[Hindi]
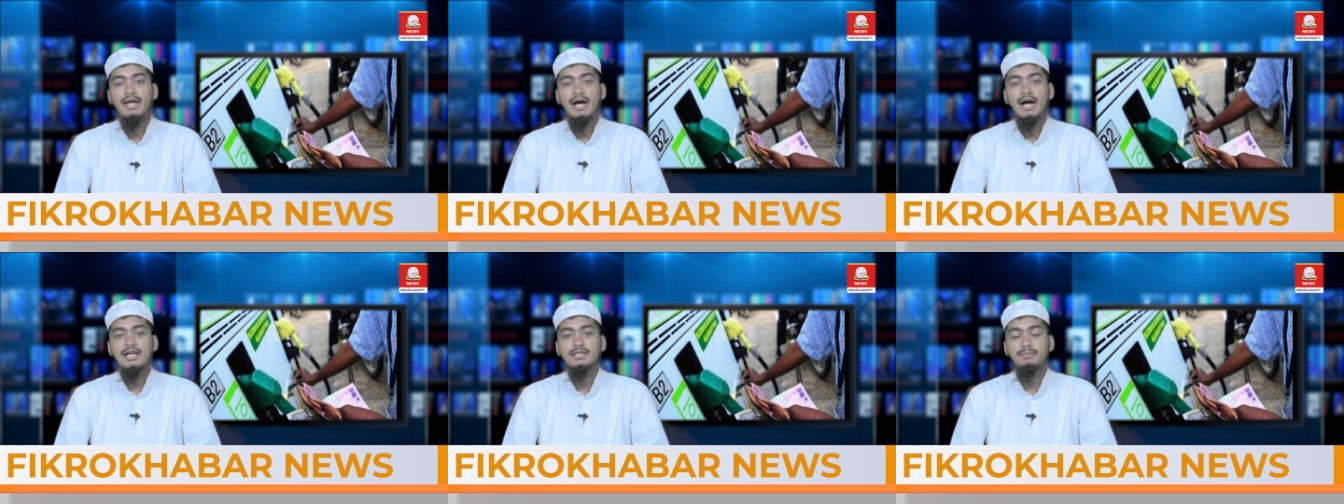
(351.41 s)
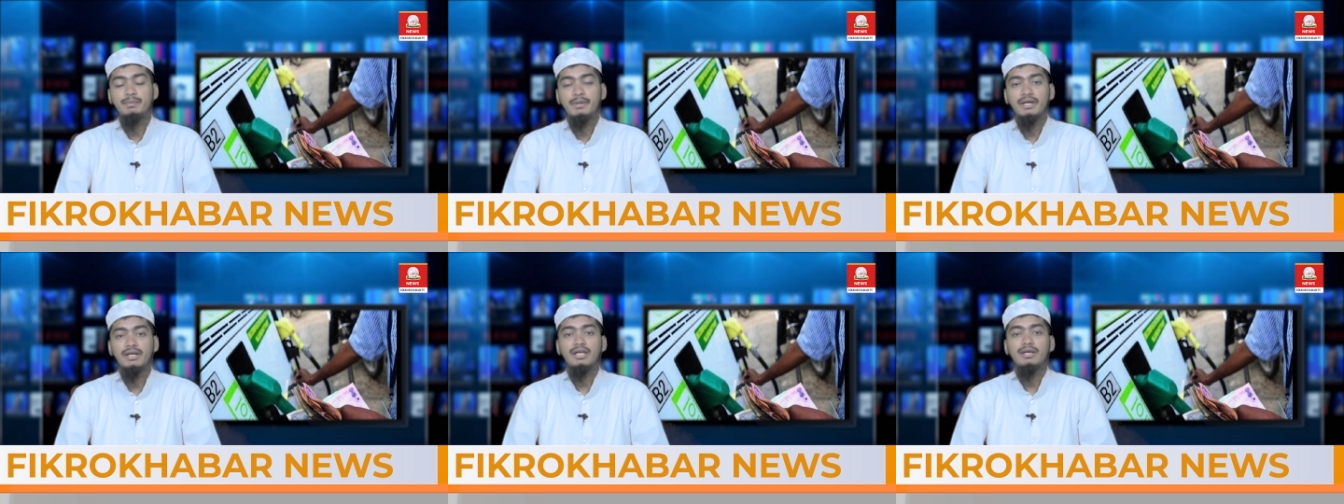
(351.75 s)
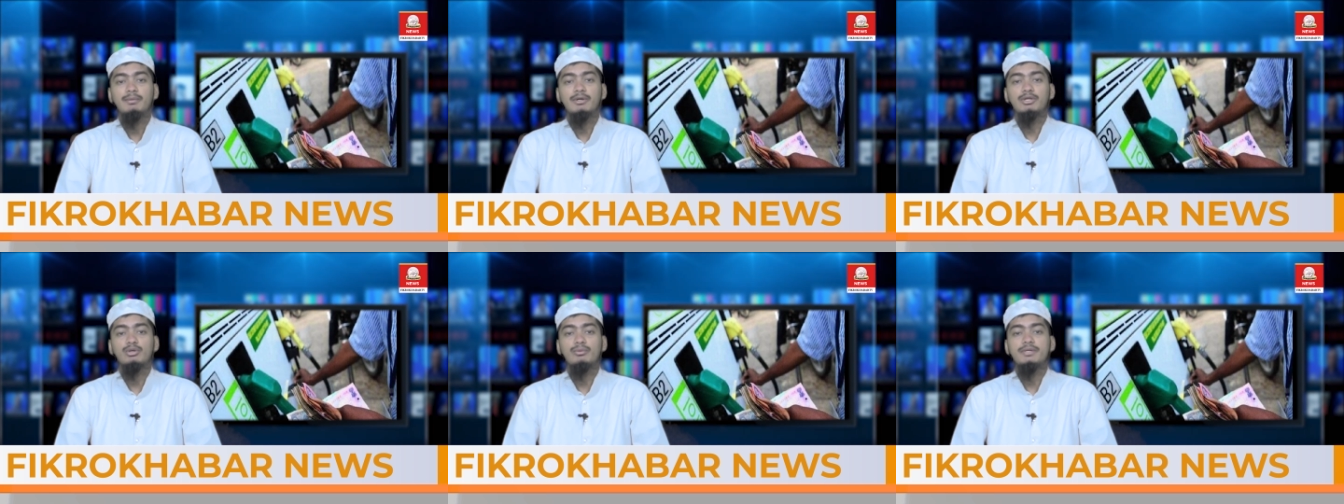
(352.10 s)
आज फिर
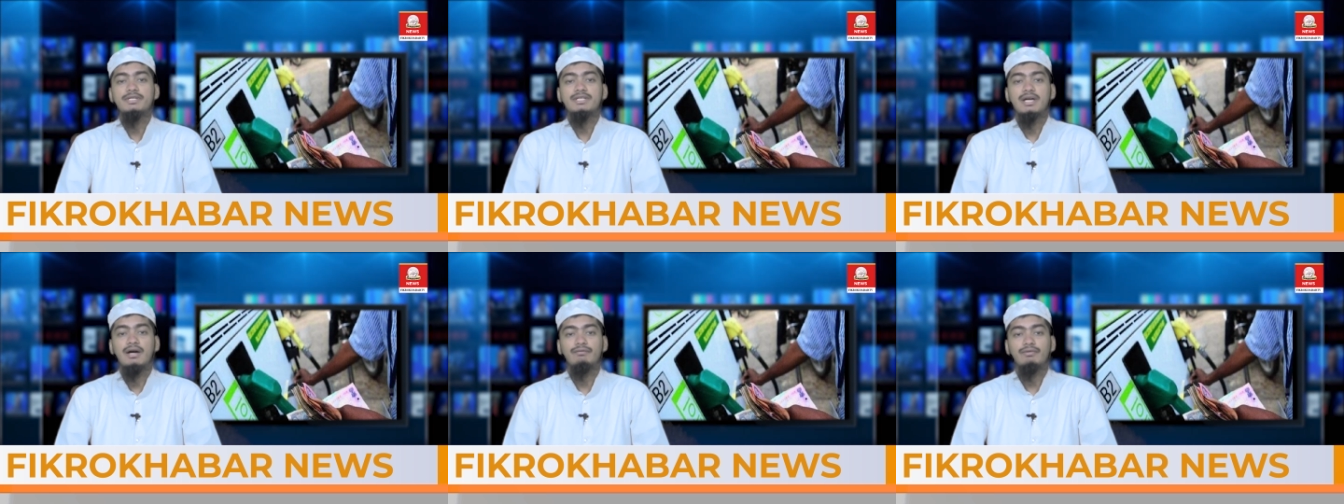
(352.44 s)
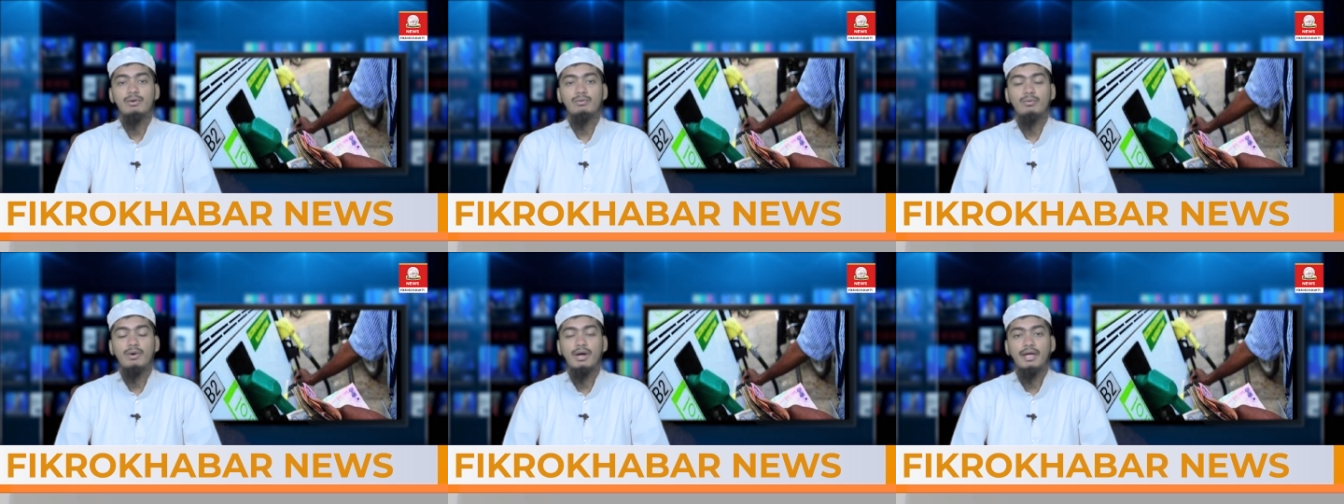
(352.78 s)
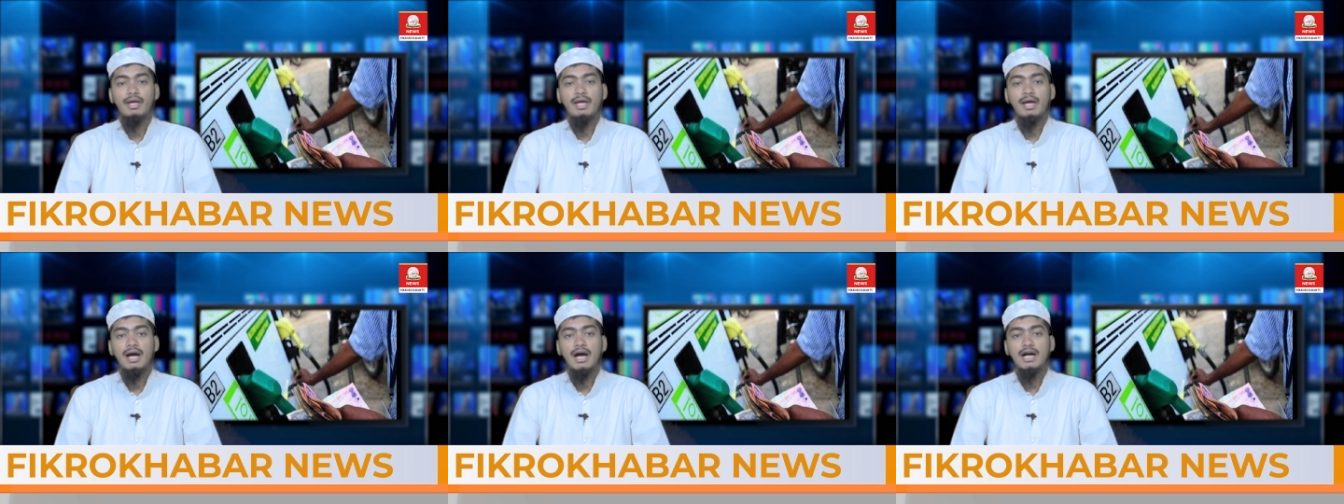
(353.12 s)
कीमतों में इजाफा हुआ है
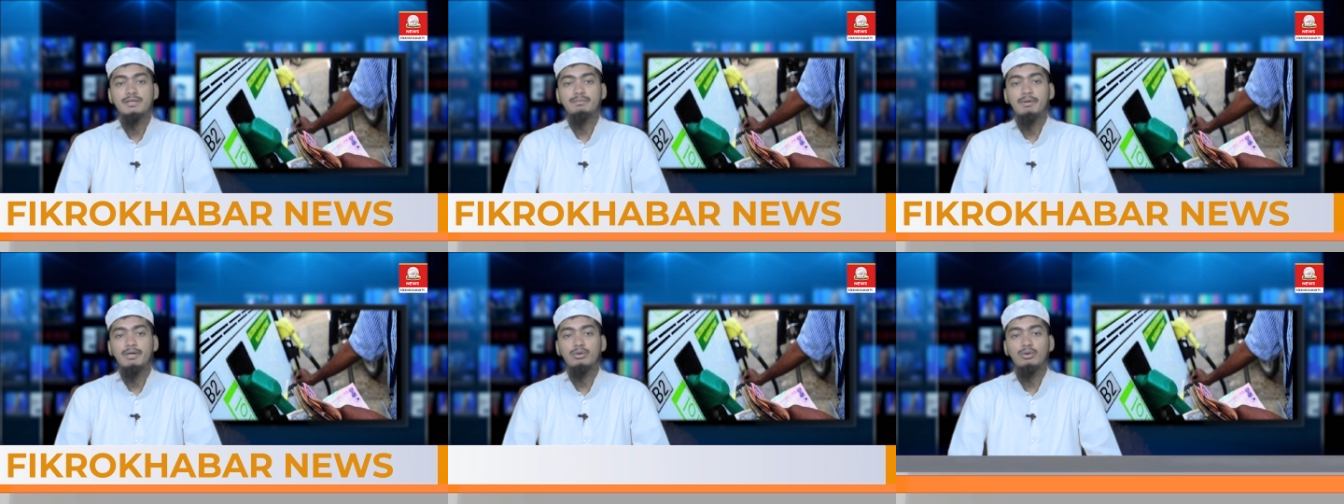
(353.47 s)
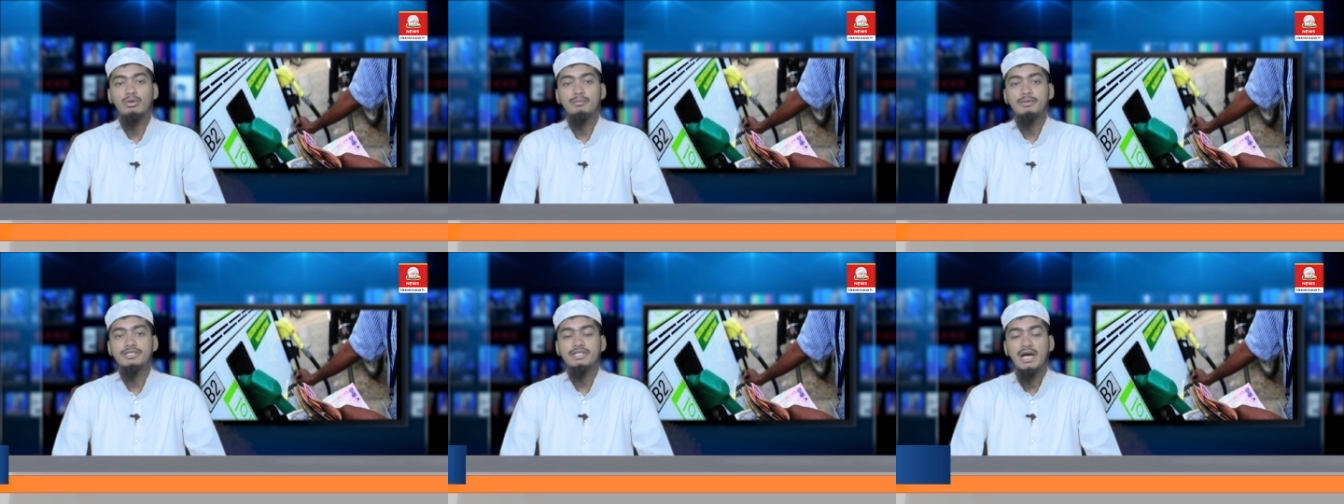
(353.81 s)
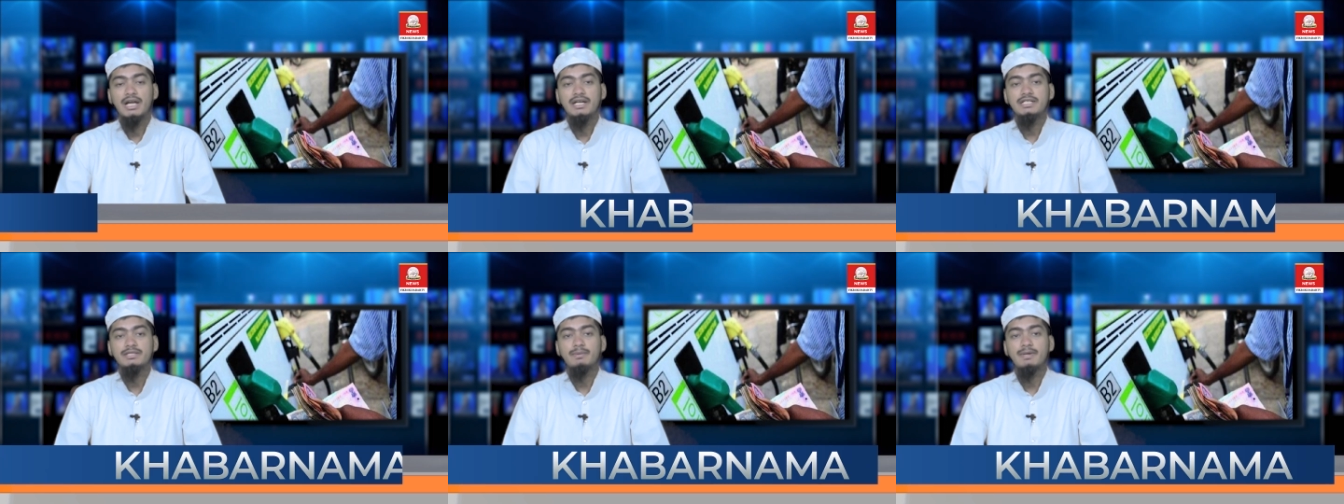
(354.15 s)
आज पेट्रोल में
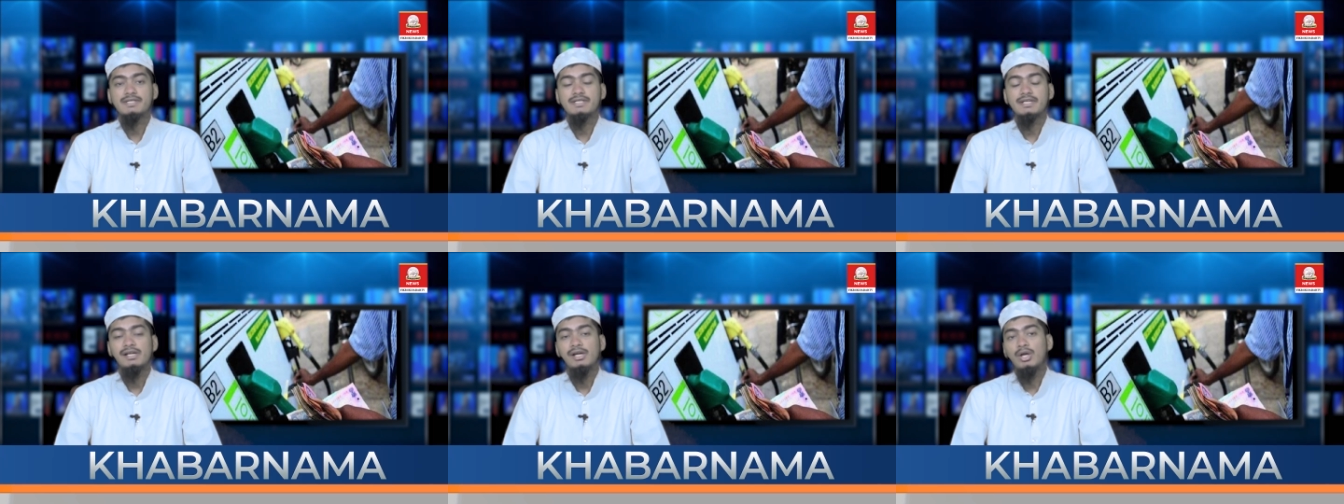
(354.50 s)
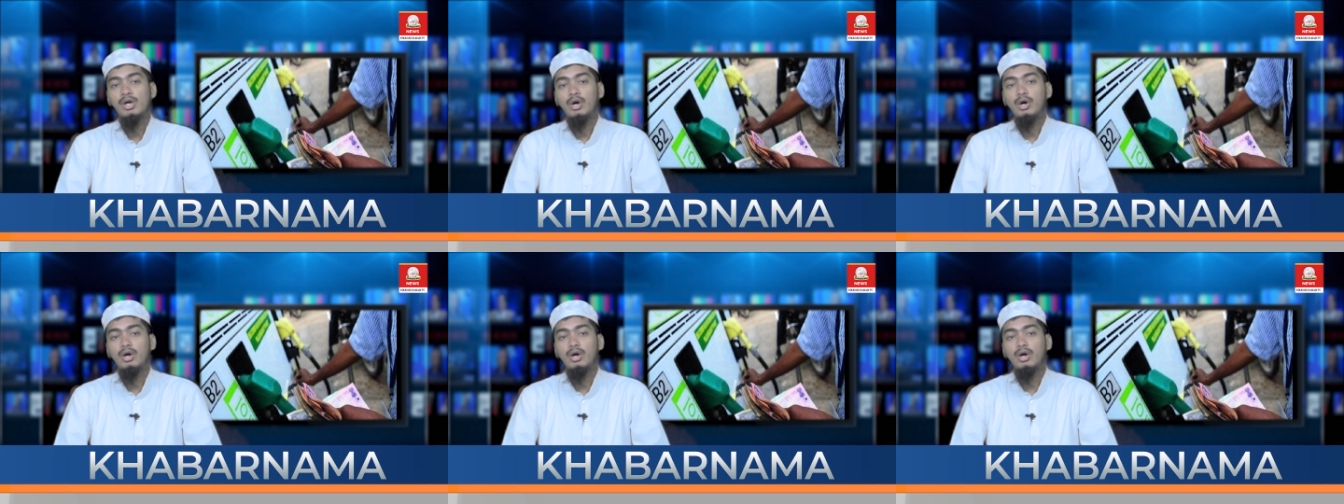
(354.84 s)
40 पैसे